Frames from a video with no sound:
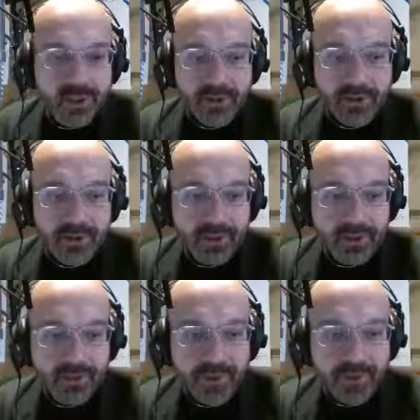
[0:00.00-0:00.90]

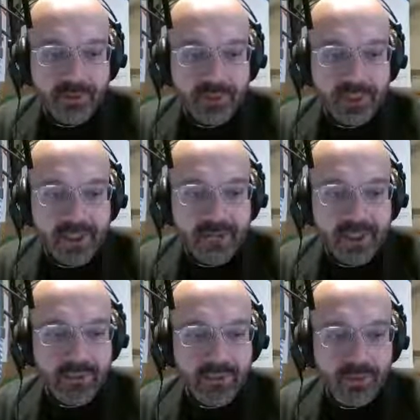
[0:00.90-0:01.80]
Rocca Pietore e
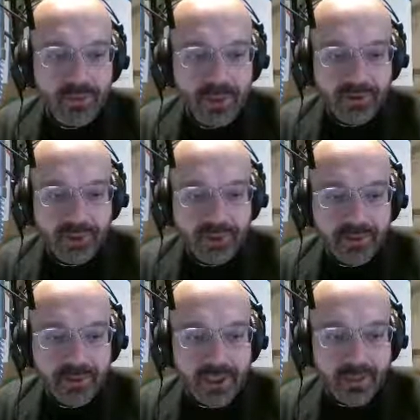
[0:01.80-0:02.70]
Livinallongo, ci hanno detto
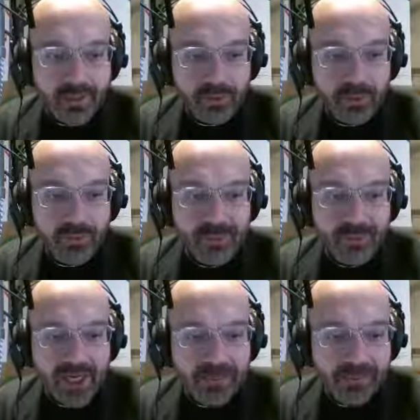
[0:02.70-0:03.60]
di dar loro una
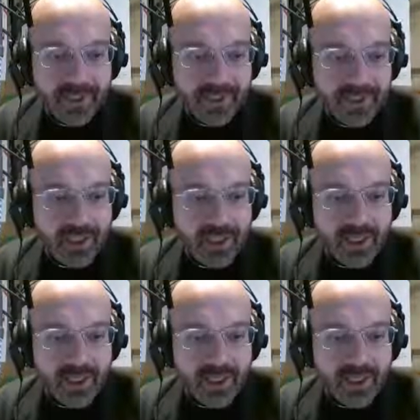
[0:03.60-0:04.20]
mano perché